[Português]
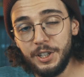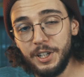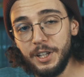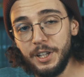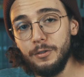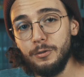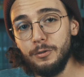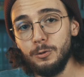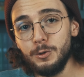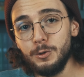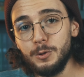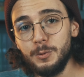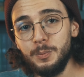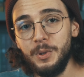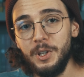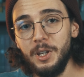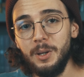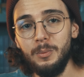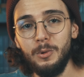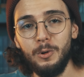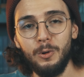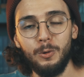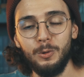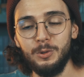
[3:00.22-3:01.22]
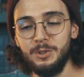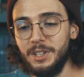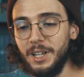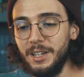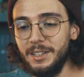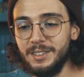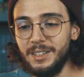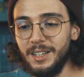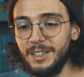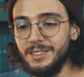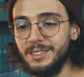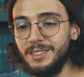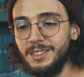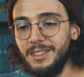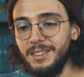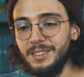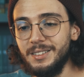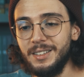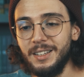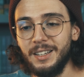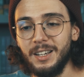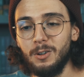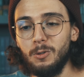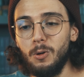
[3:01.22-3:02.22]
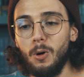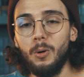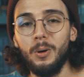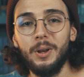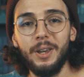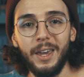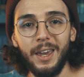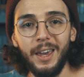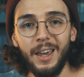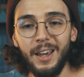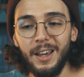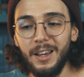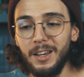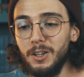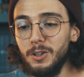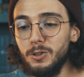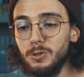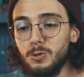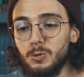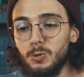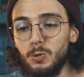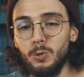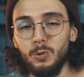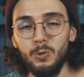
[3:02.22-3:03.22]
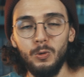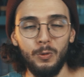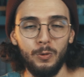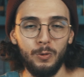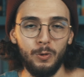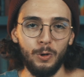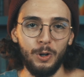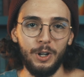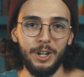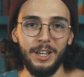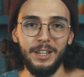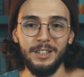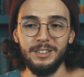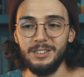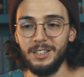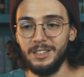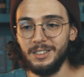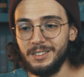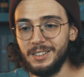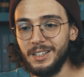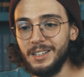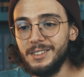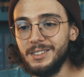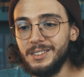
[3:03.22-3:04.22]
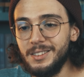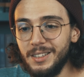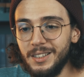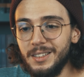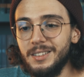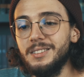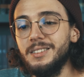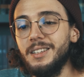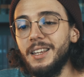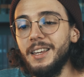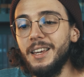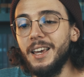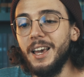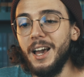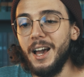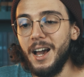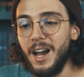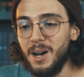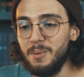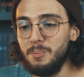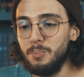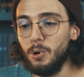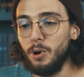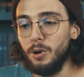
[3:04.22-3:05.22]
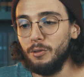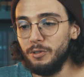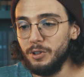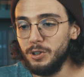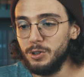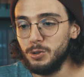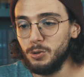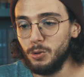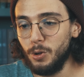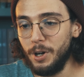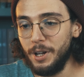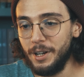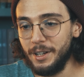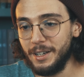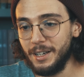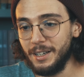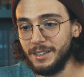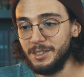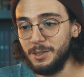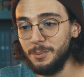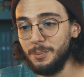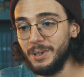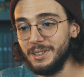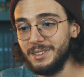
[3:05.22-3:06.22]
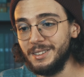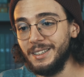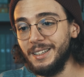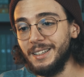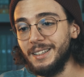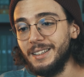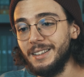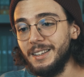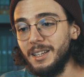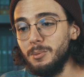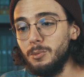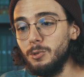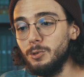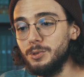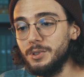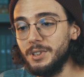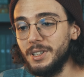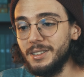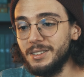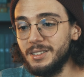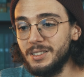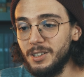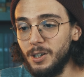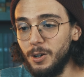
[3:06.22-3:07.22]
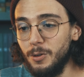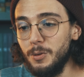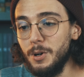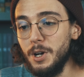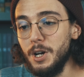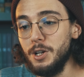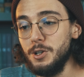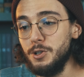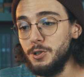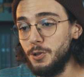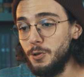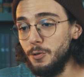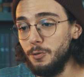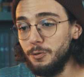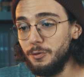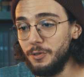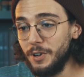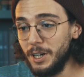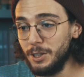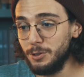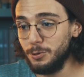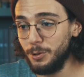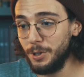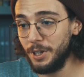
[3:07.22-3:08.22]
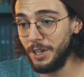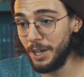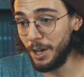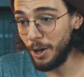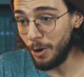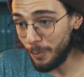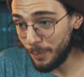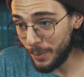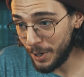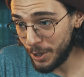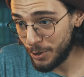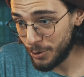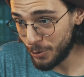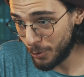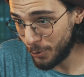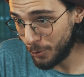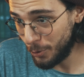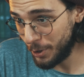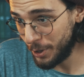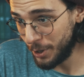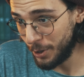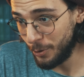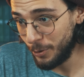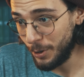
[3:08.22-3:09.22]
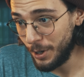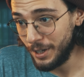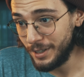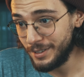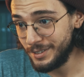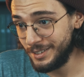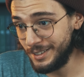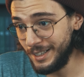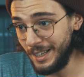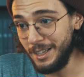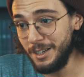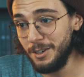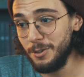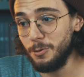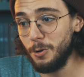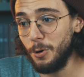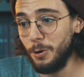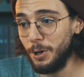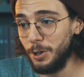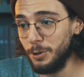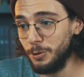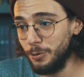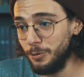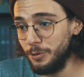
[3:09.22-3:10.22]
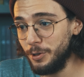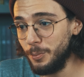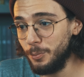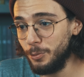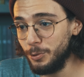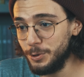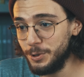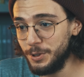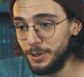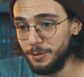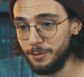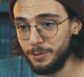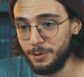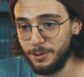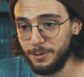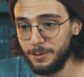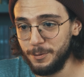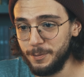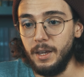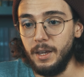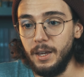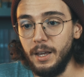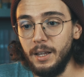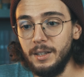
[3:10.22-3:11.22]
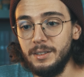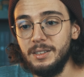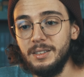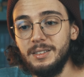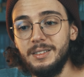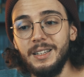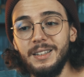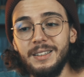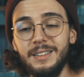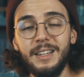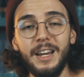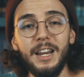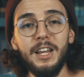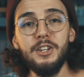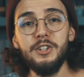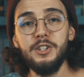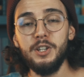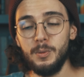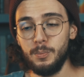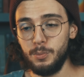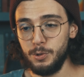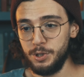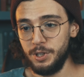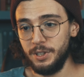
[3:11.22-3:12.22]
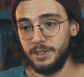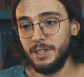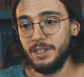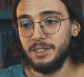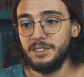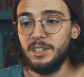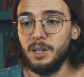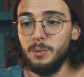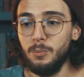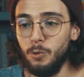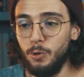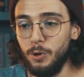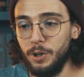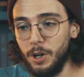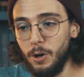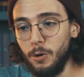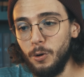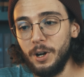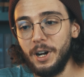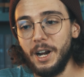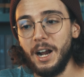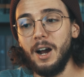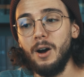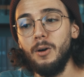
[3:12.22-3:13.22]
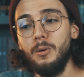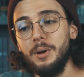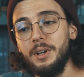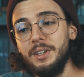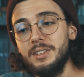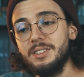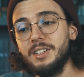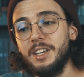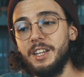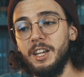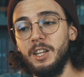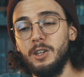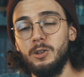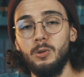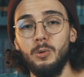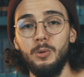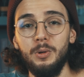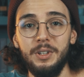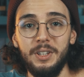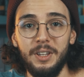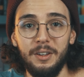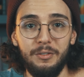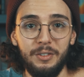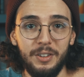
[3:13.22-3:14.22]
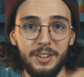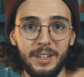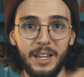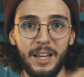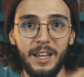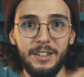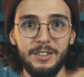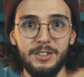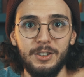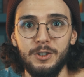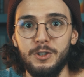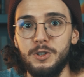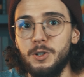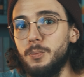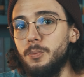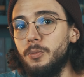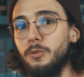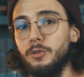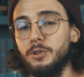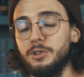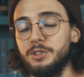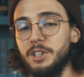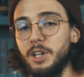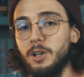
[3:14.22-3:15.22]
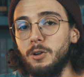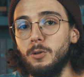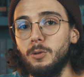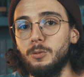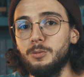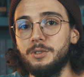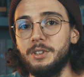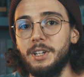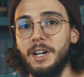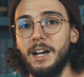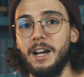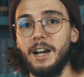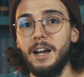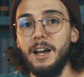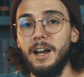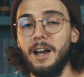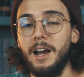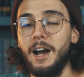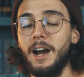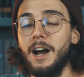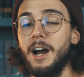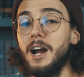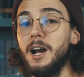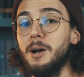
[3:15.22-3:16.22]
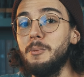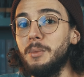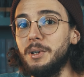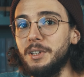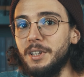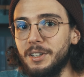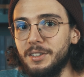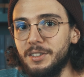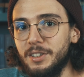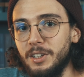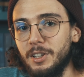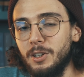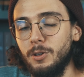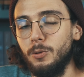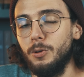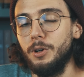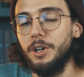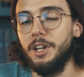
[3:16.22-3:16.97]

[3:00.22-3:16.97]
livros bíblicos, eles resistem a qualquer estudo forense, eles resistem à prova histórica, que se baseia na demonstração de que um fato que realmente ocorreu, sem qualquer dúvida possível. Existem três tipos de testemunha: oral, escrito e evidências, tipo você encontrar a arma da cena do